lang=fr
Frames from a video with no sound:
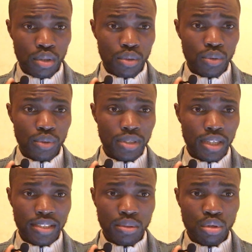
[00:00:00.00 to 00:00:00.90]
euh, ça
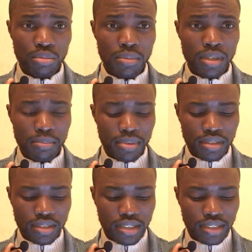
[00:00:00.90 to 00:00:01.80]
reste quand même un
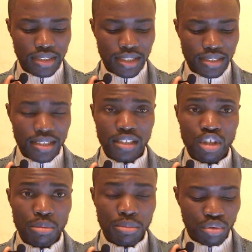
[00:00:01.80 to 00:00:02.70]
pays qui intéresse
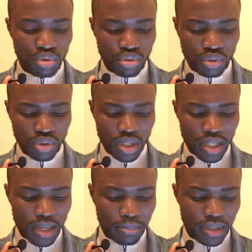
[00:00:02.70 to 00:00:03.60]
énormément de gens,
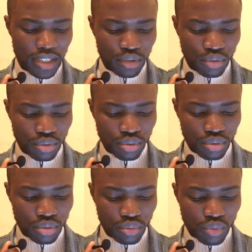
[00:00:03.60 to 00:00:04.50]
après la chute euh,